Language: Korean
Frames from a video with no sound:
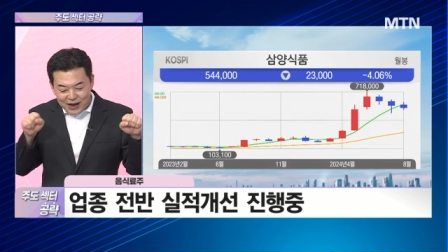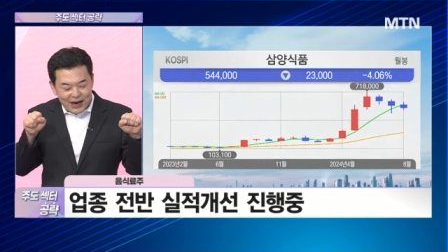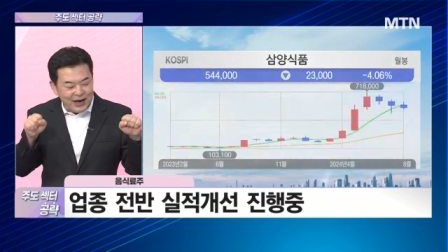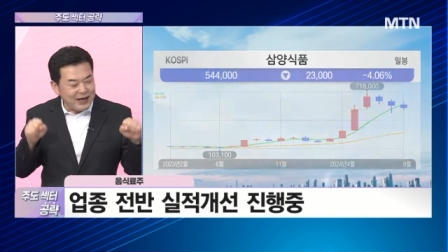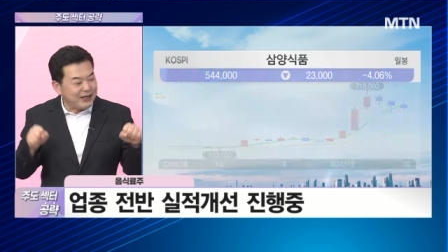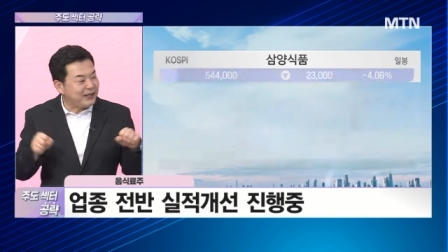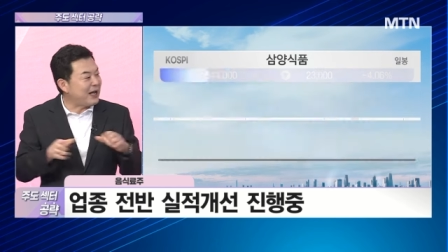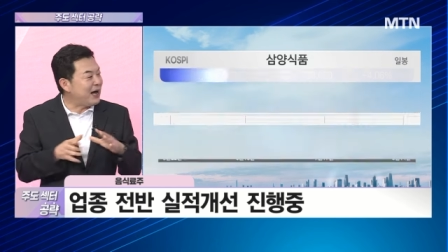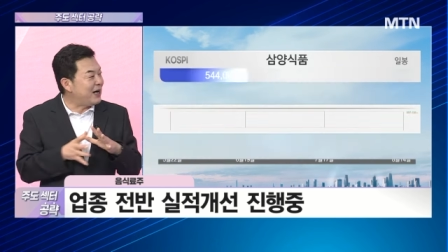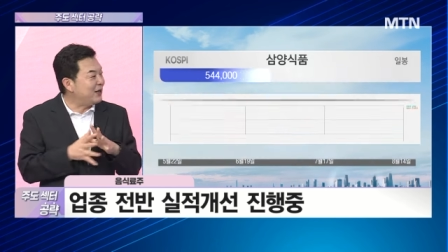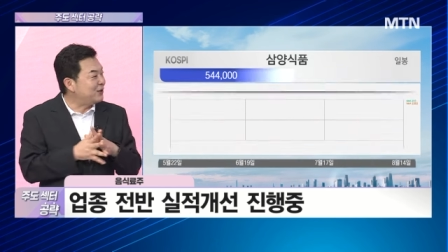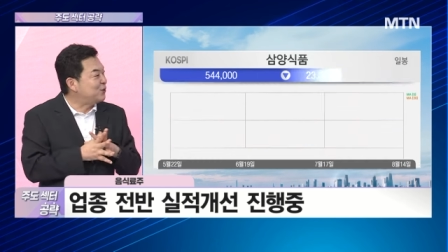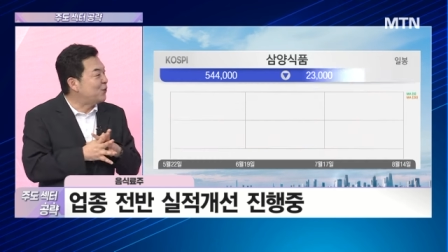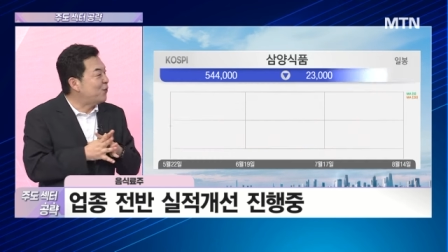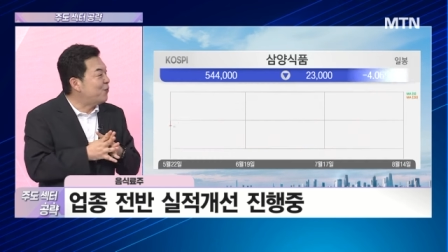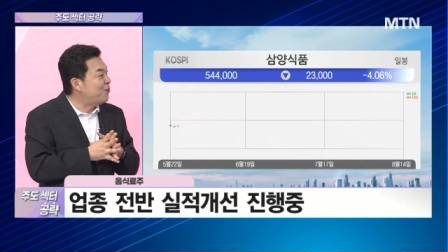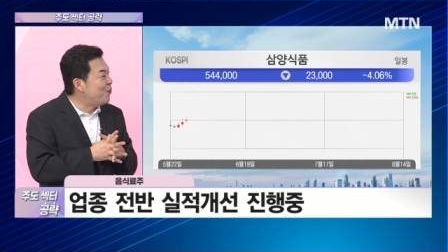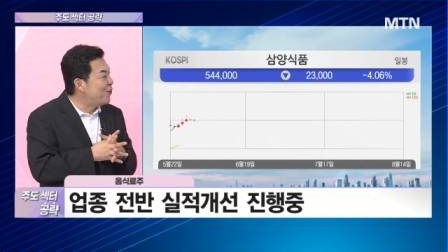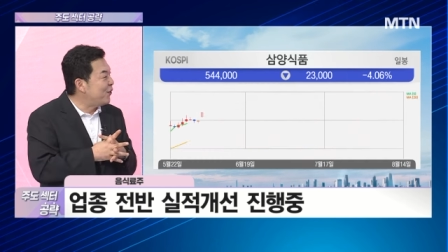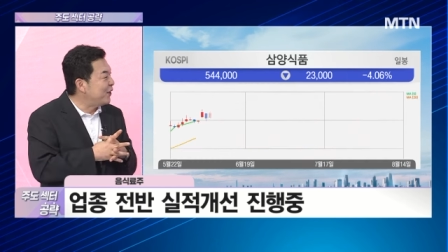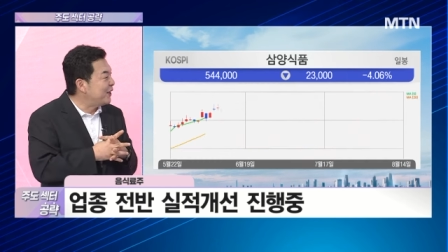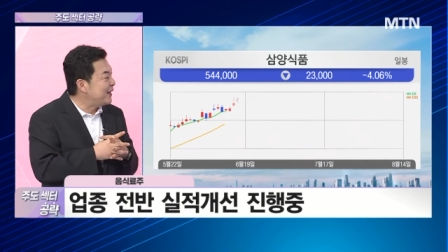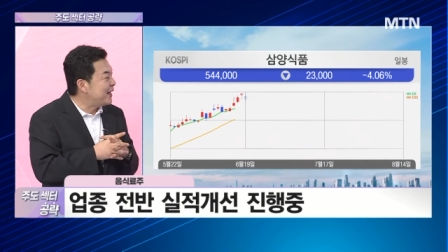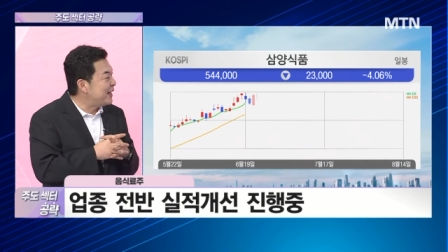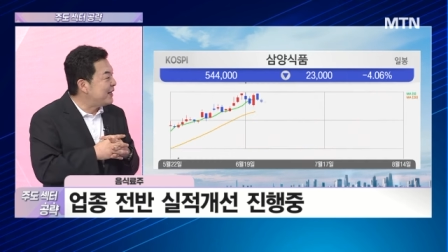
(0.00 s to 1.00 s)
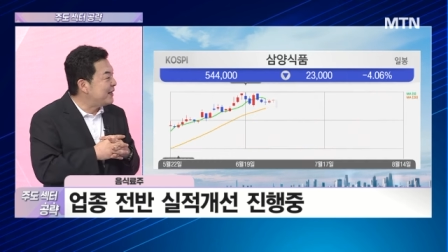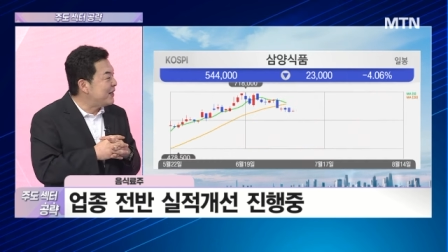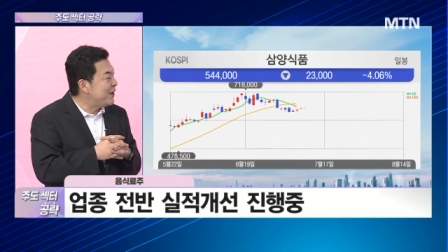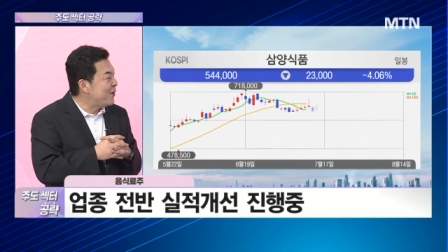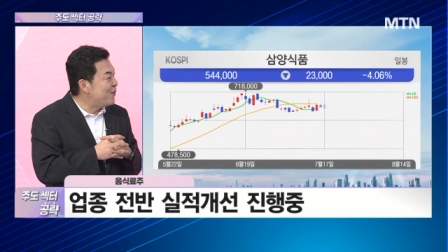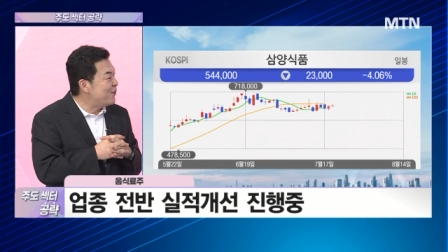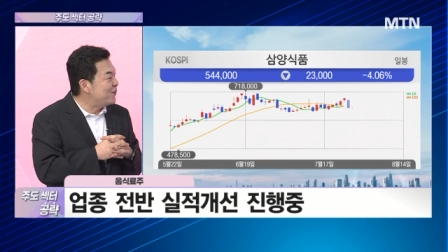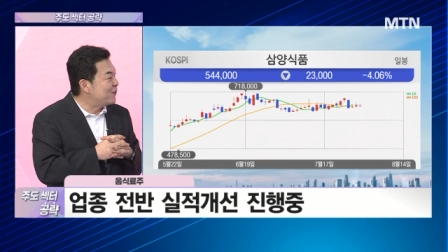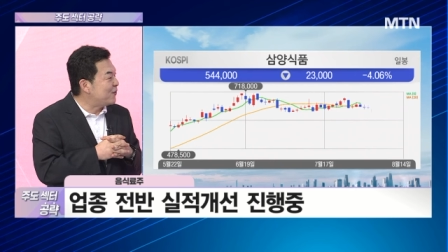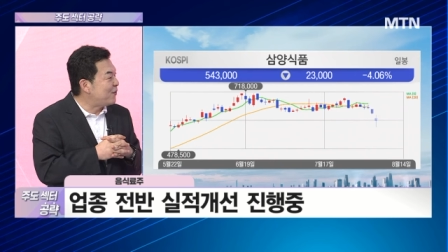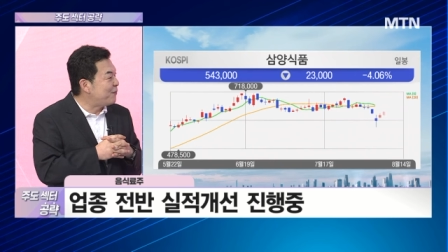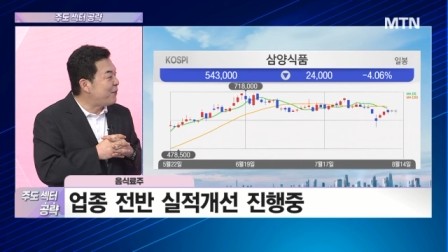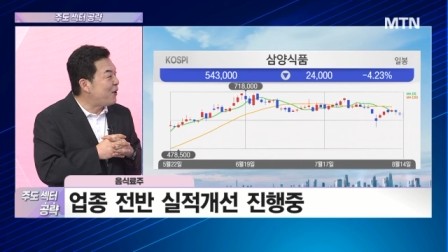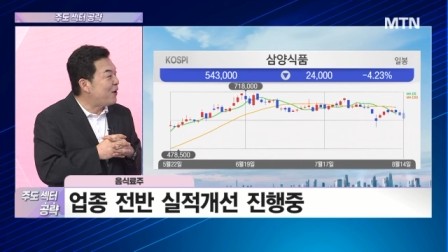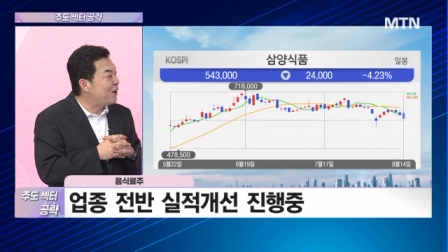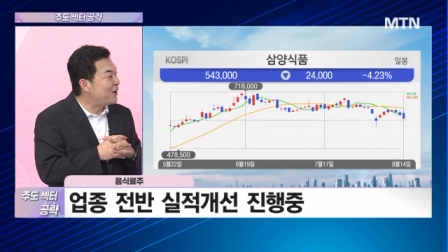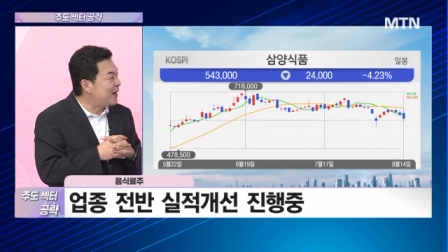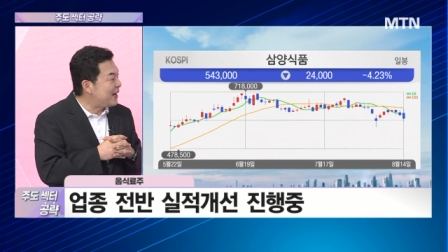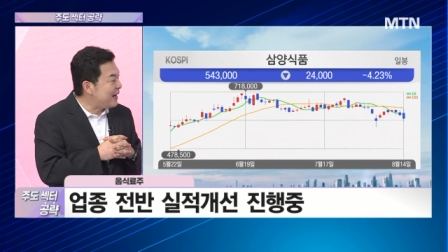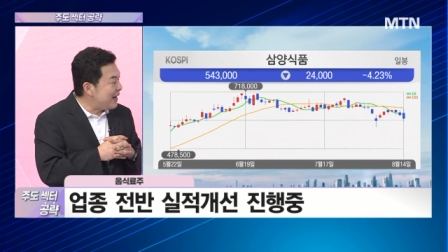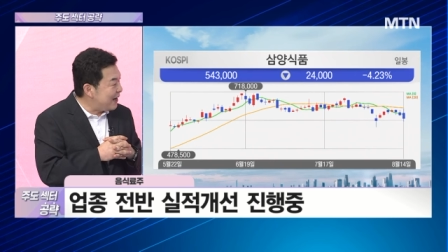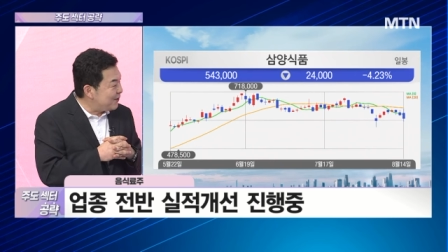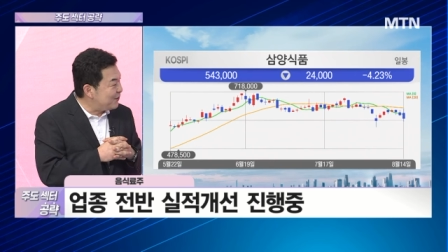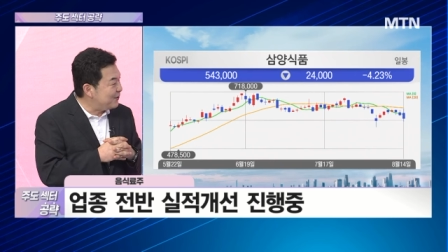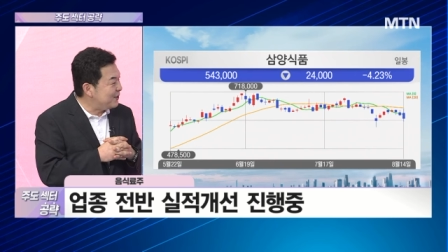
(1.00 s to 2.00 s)
해당 종목에 대한 내용으로
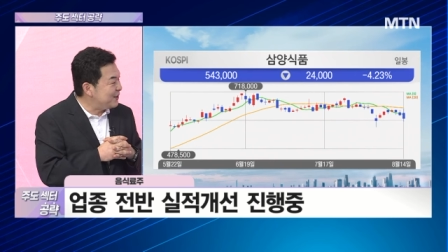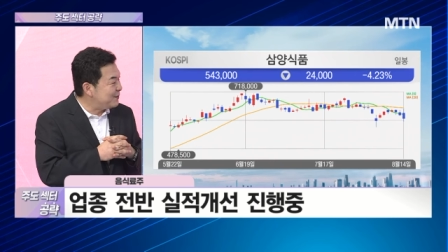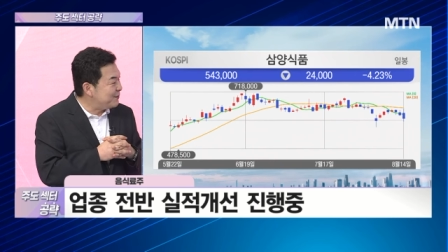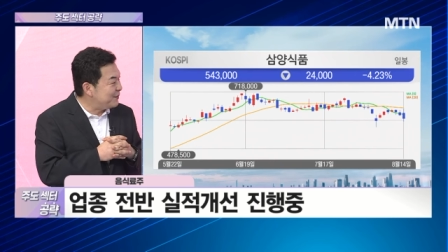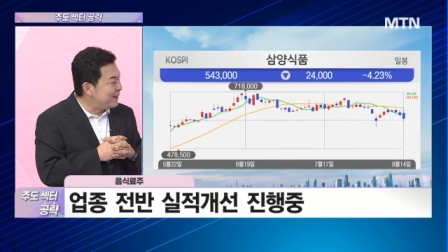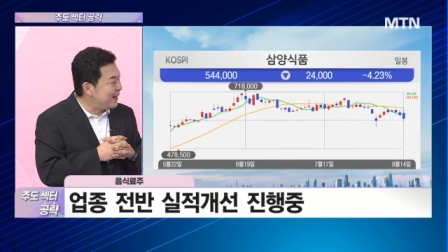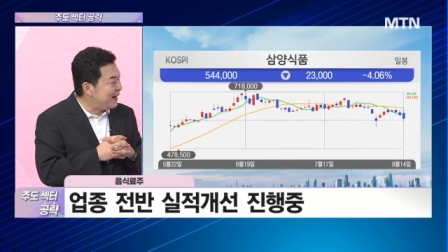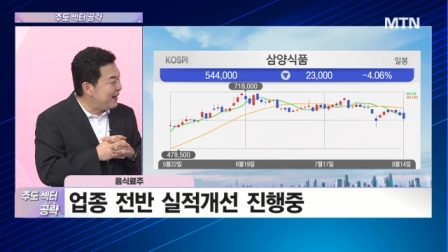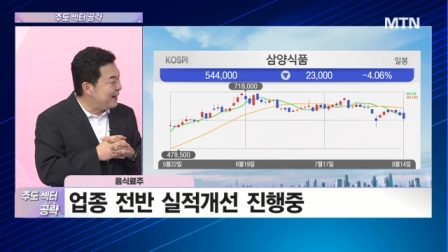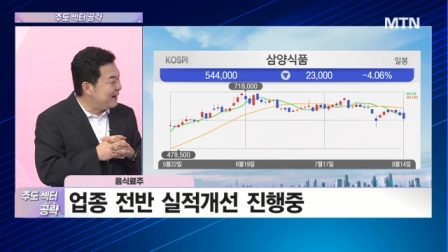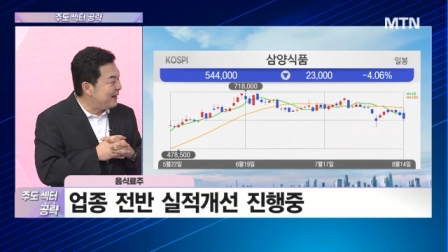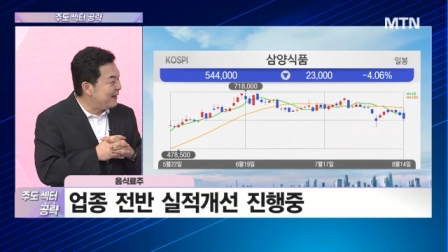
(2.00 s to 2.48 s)
평가를 하고 있습니다.